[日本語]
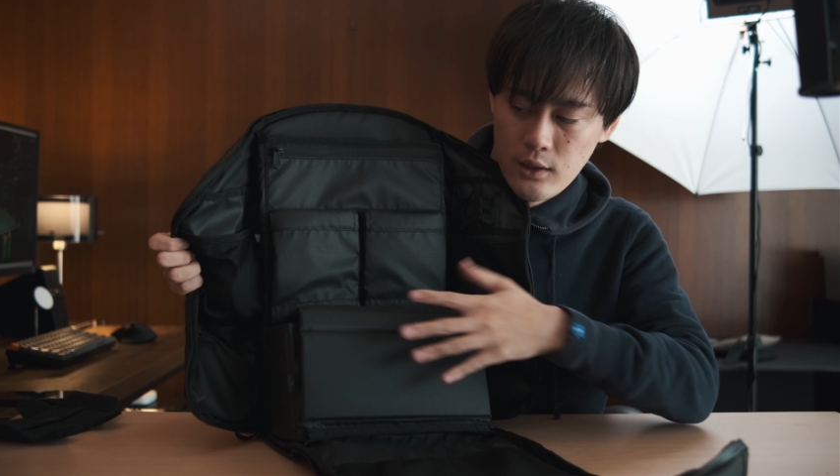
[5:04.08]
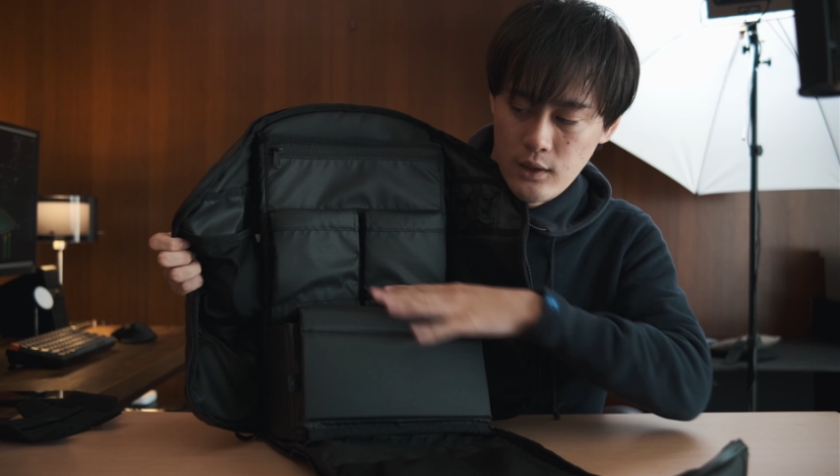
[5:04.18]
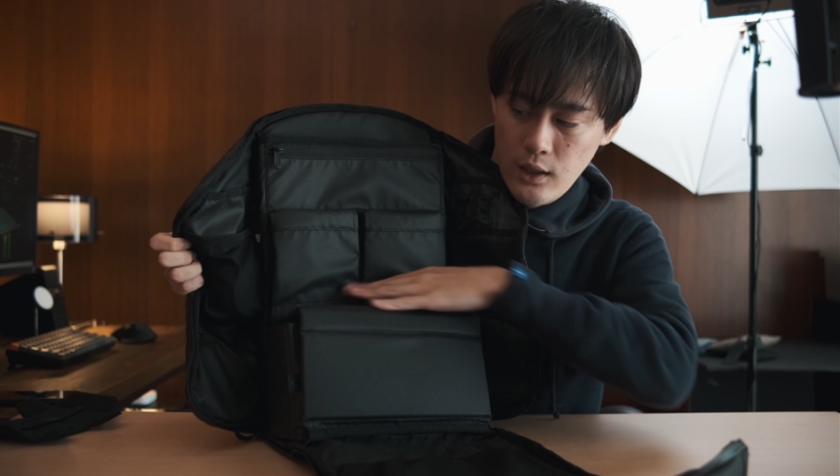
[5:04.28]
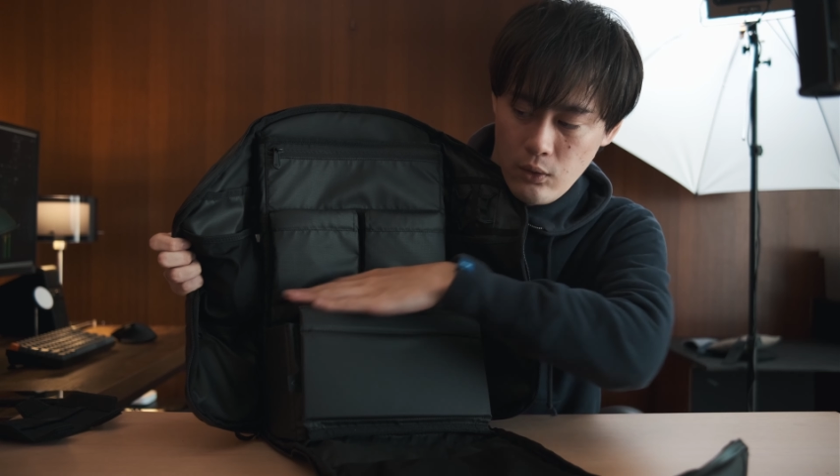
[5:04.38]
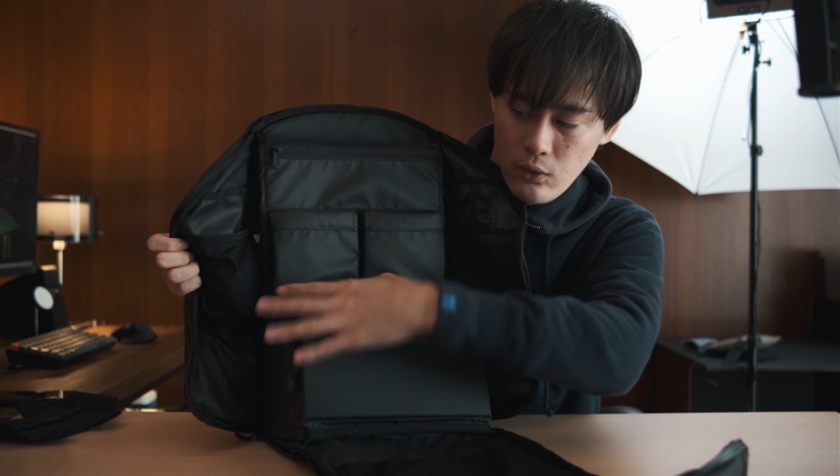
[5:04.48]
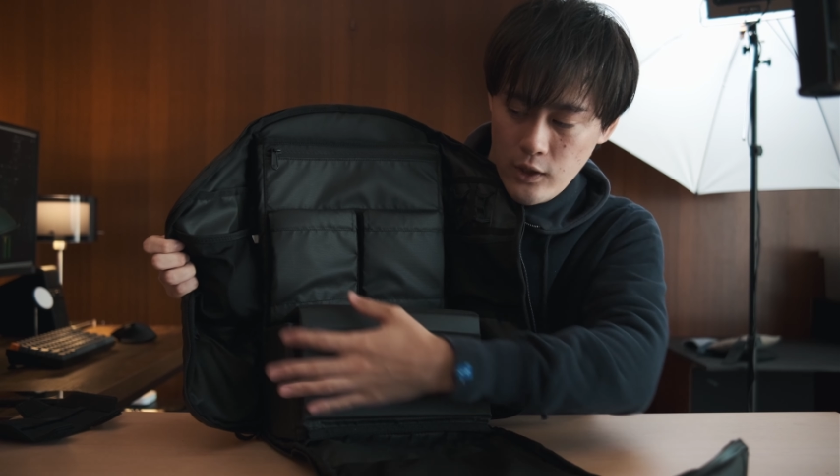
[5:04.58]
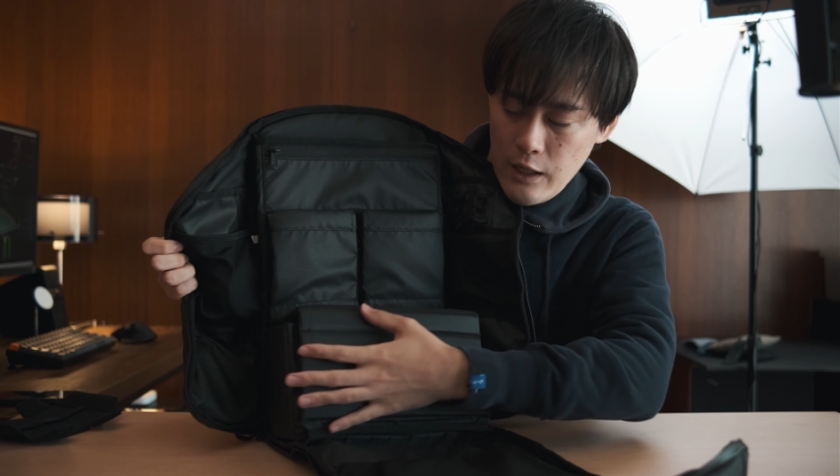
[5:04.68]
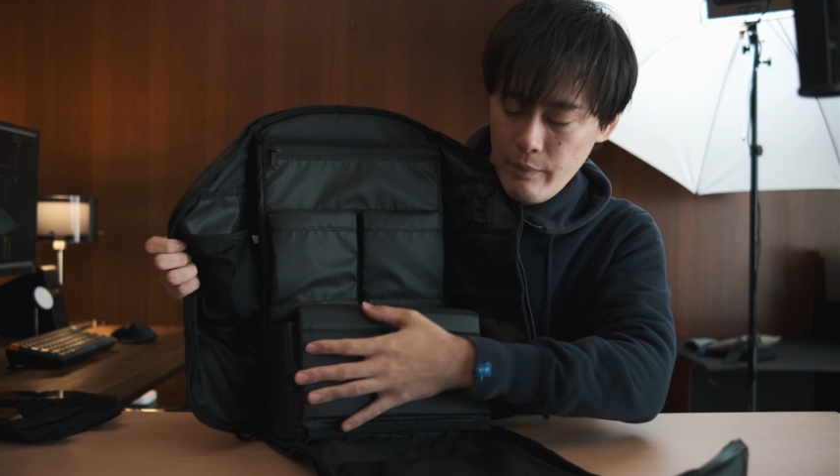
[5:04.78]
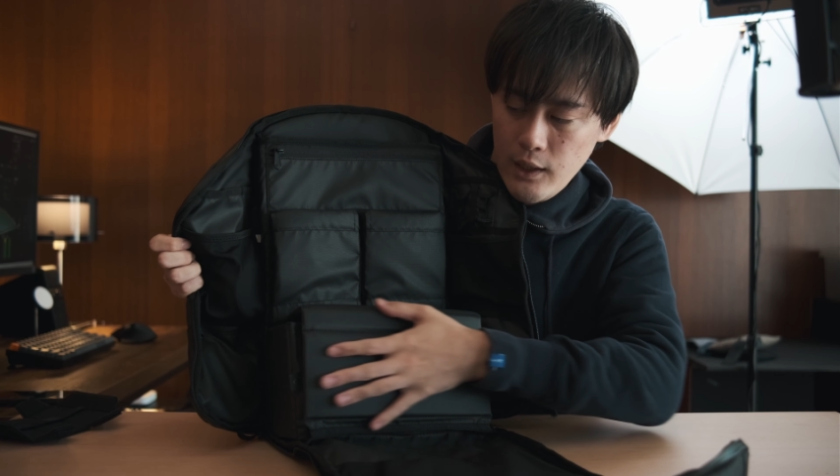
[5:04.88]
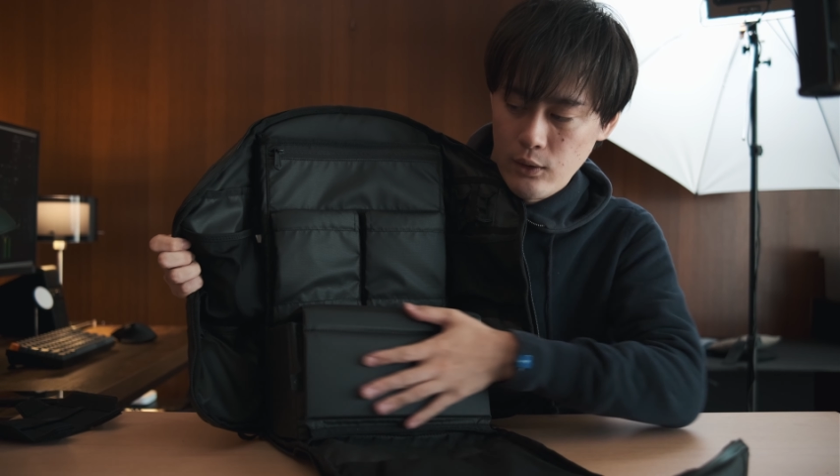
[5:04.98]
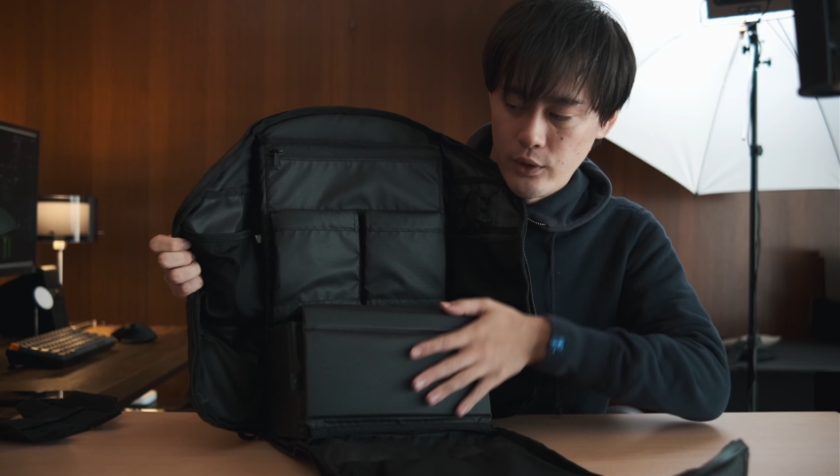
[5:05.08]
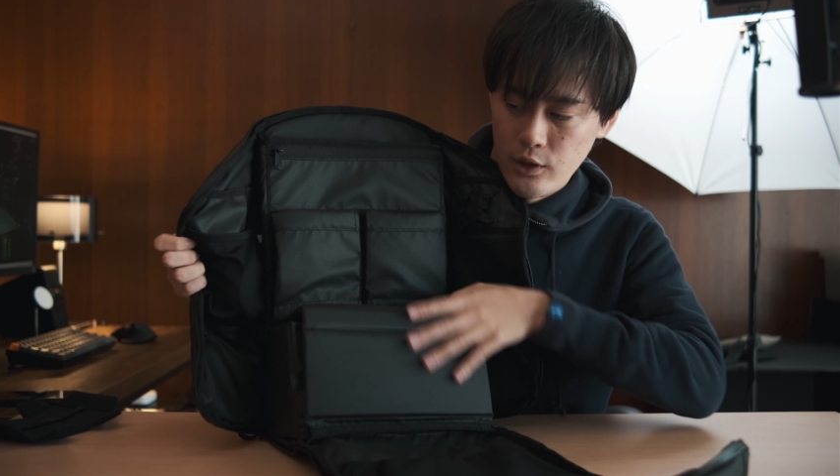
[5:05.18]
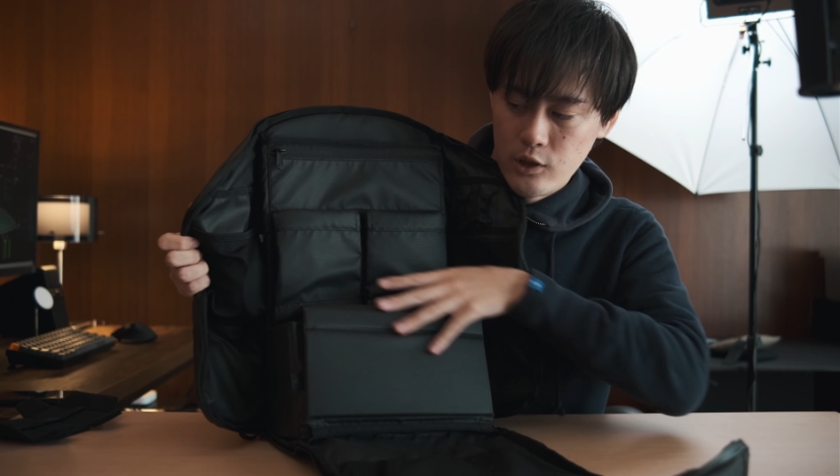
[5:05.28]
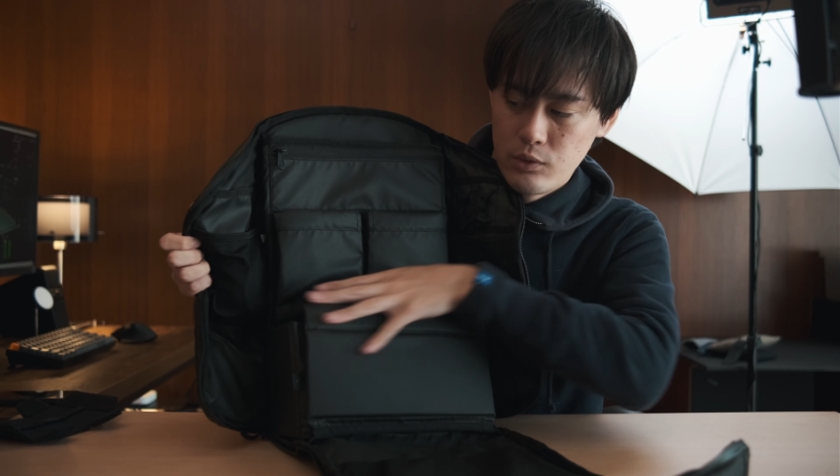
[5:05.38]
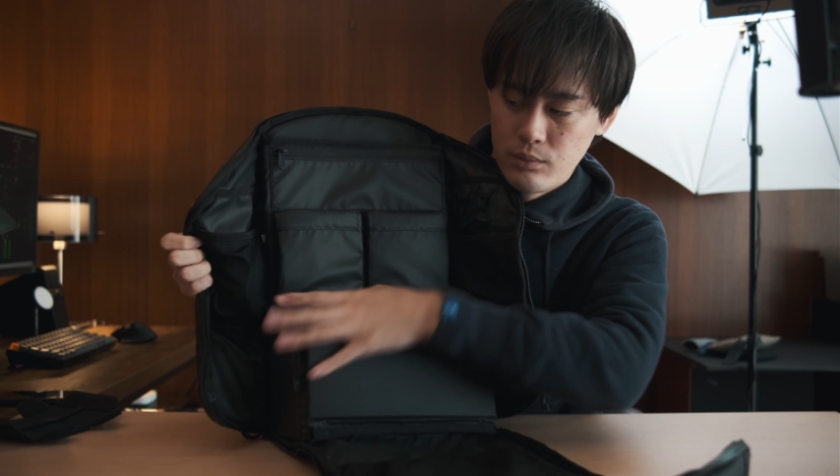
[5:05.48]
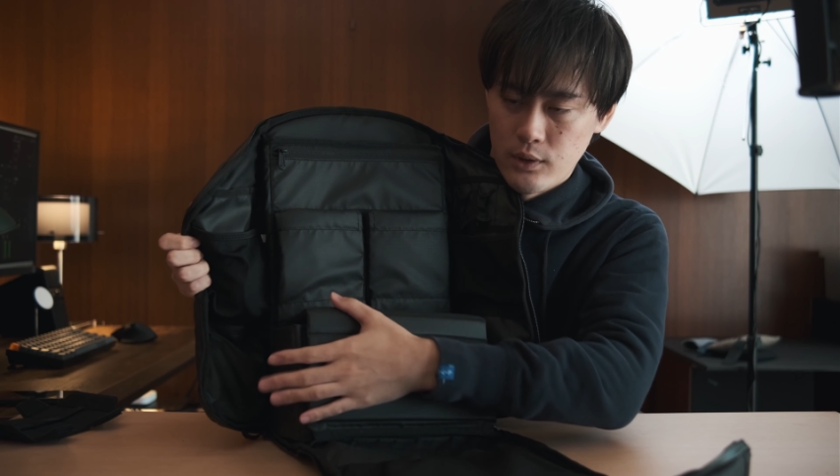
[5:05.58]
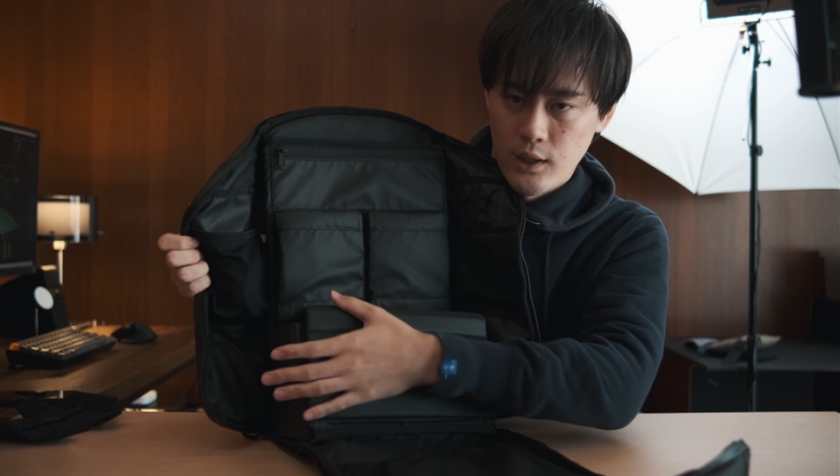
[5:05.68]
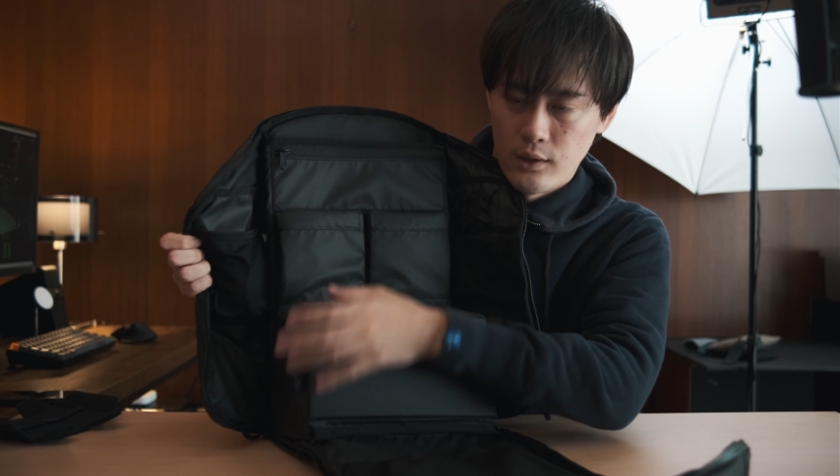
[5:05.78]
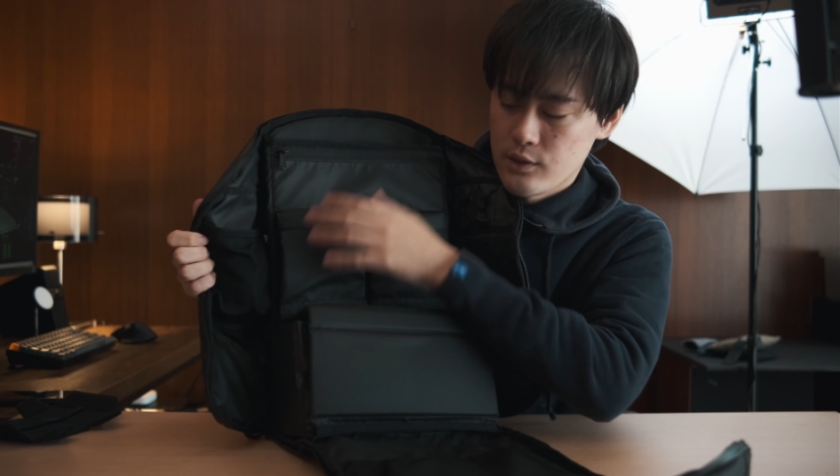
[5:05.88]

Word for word: でこのカメラを入れる部分なん